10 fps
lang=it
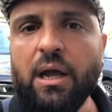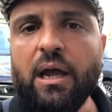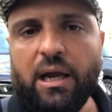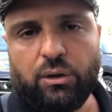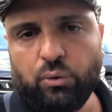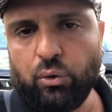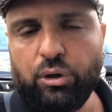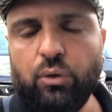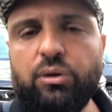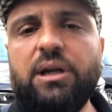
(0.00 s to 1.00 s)
È tutto di
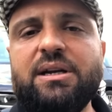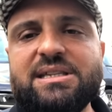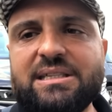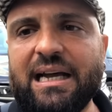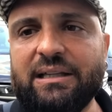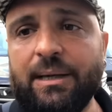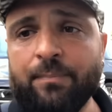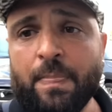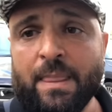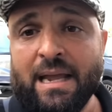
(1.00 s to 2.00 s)
routine,
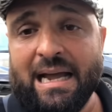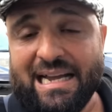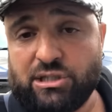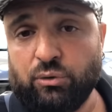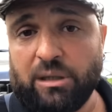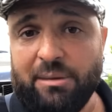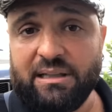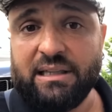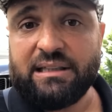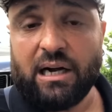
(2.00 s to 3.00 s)
state
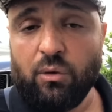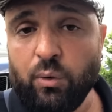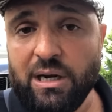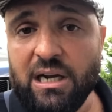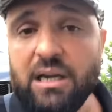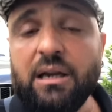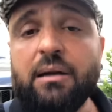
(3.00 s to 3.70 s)
assolutamente tranquilli